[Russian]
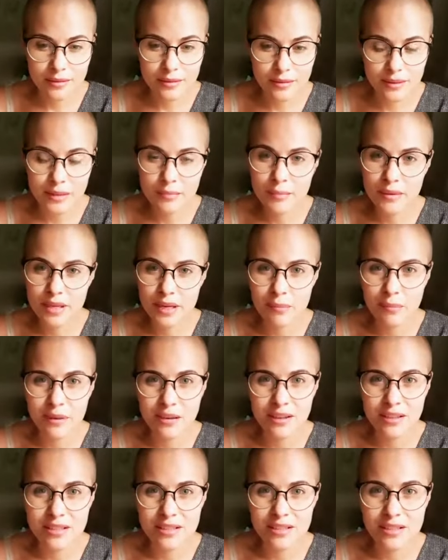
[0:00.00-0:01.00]

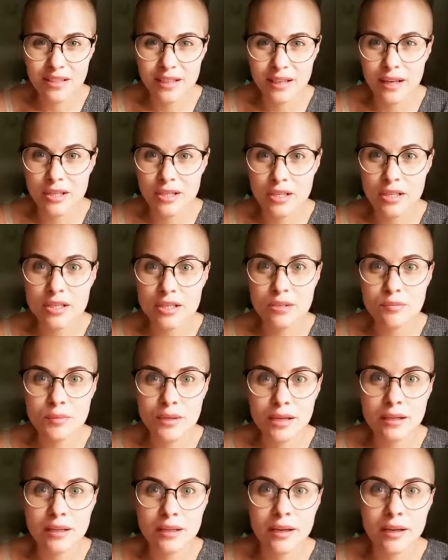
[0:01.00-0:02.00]
гиперопека, такая
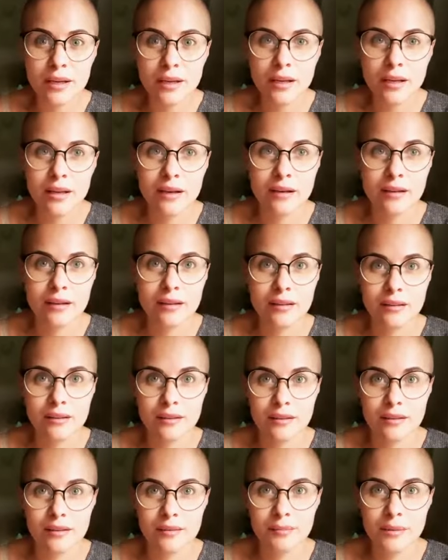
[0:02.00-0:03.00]
чрезмерная
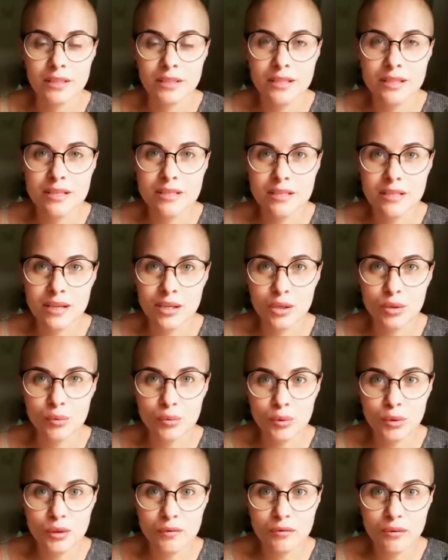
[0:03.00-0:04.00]
э, материнская
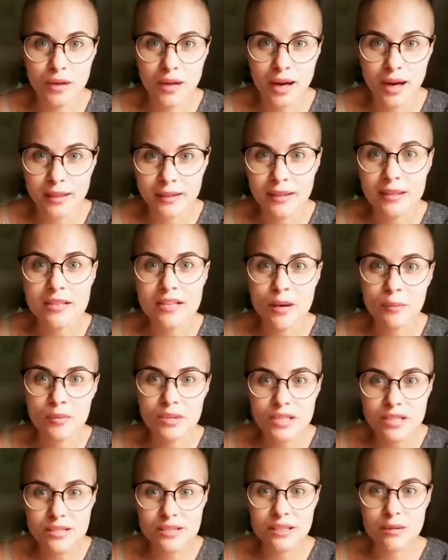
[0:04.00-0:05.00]
любовь, она должна
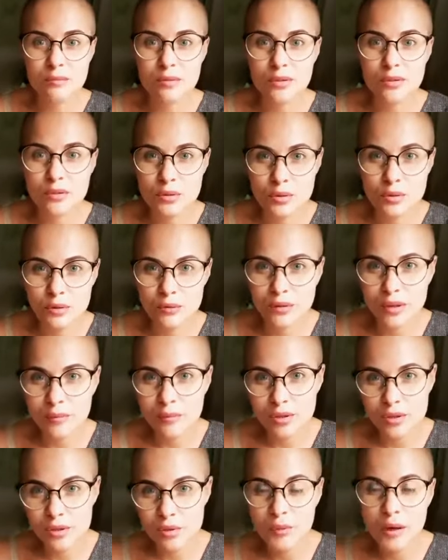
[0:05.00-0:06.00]
быть чисто, безусловно,
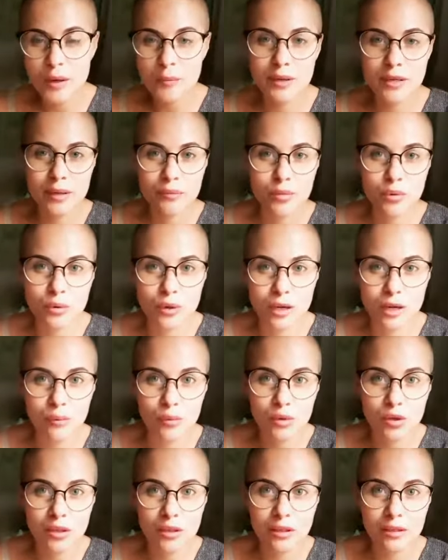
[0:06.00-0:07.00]
между мамой и ребенком,
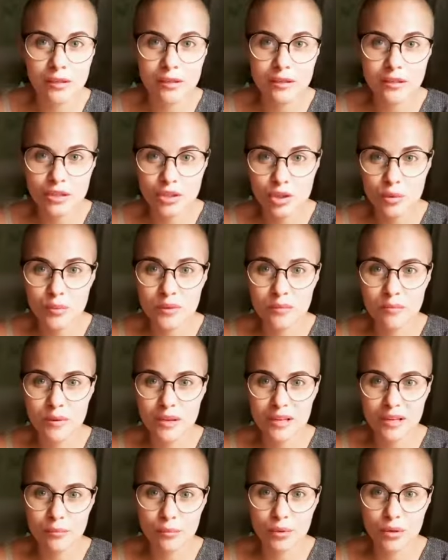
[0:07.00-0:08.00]
но это не должно быть
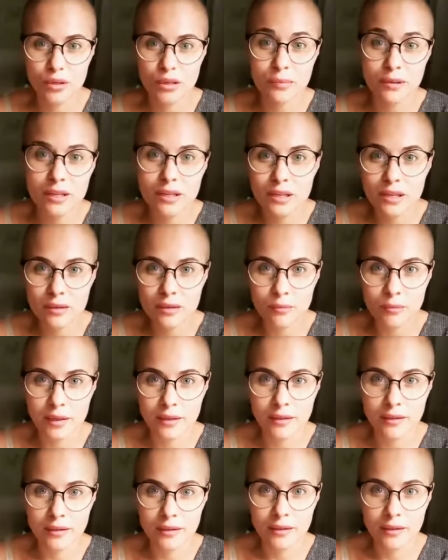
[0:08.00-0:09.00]
перебора, перегиба.